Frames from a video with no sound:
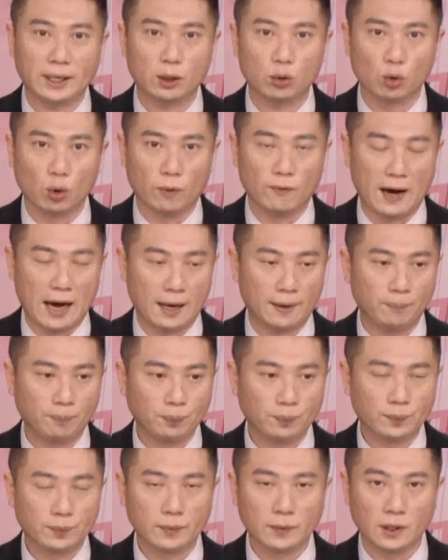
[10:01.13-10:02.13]
的做法，
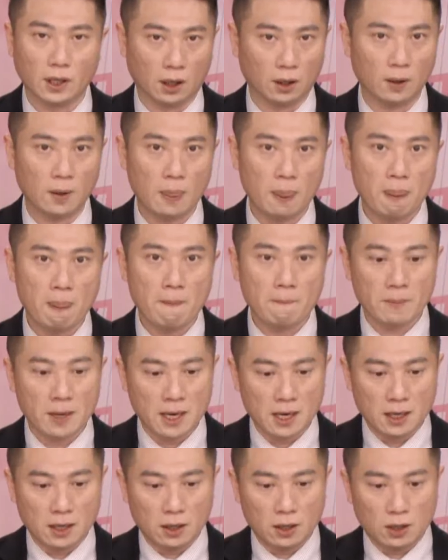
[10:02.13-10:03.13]
啊，
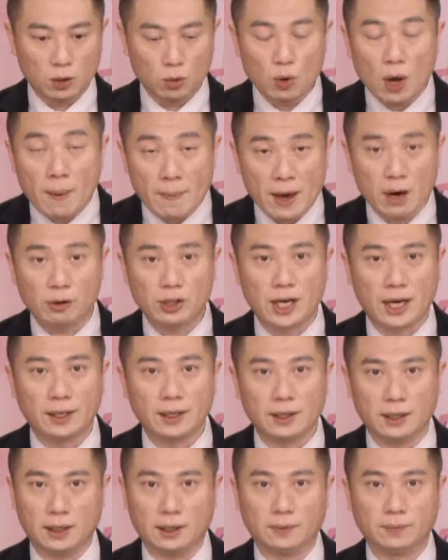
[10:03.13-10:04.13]
越没有钱
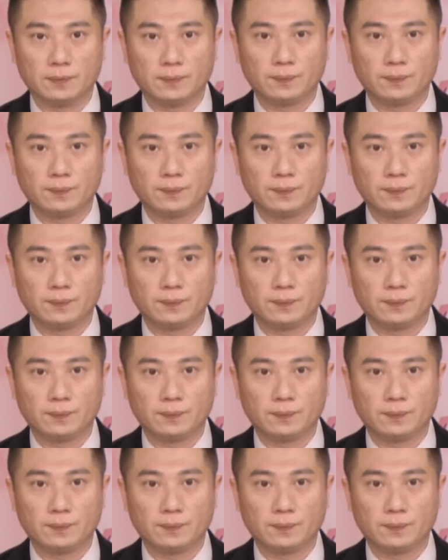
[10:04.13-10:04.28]
的人，